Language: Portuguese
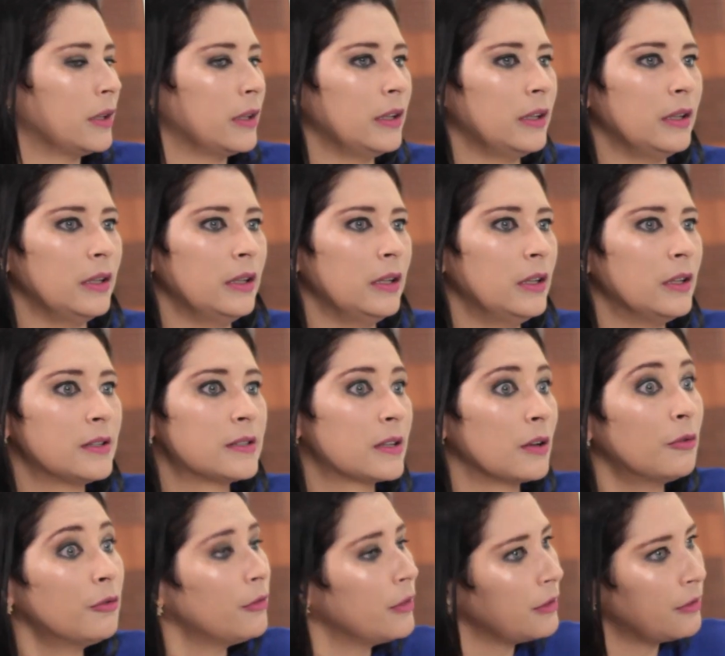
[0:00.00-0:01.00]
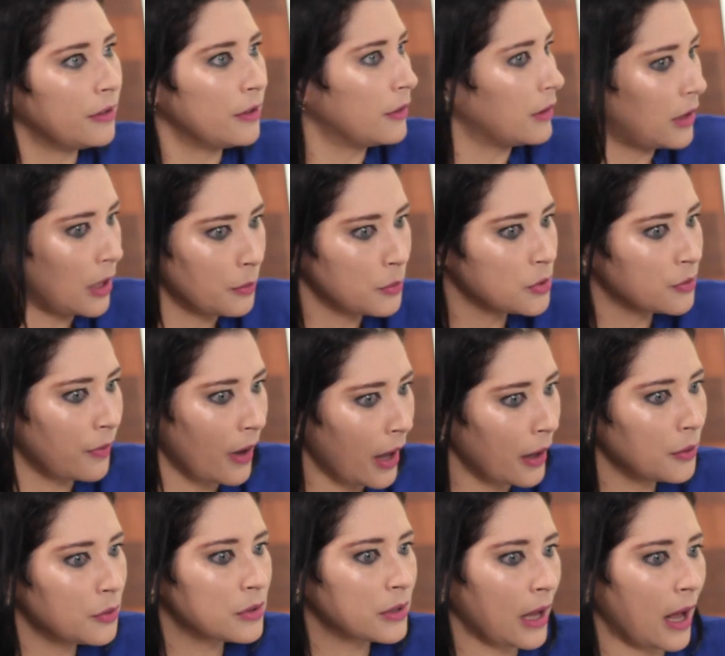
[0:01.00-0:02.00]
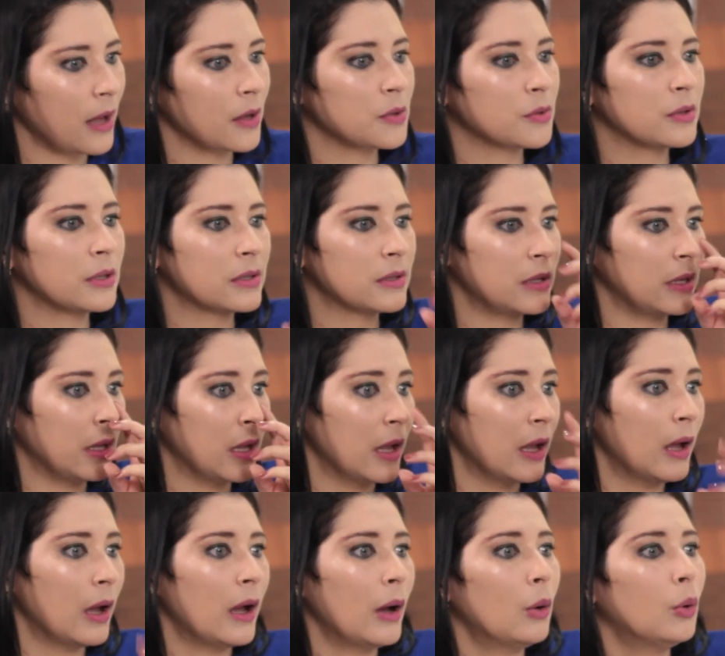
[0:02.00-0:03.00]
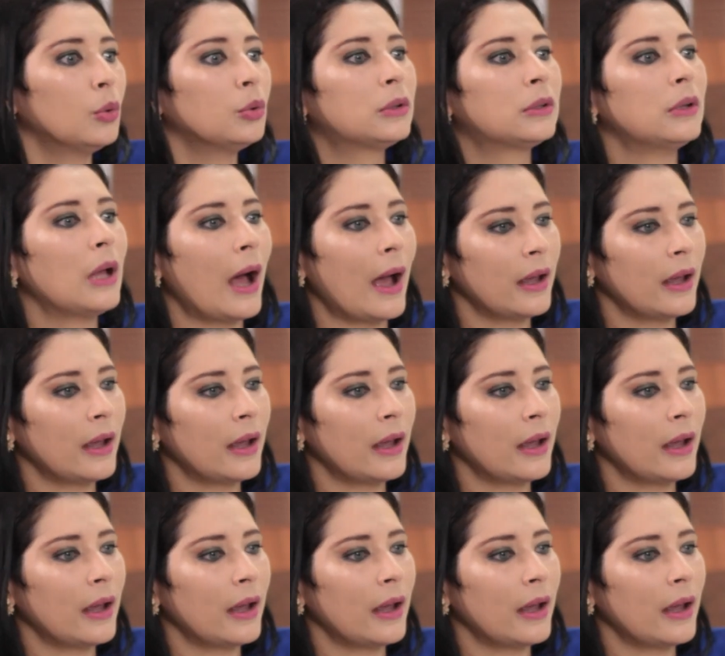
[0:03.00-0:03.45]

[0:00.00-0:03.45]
E, são, e temos vários casos assim o,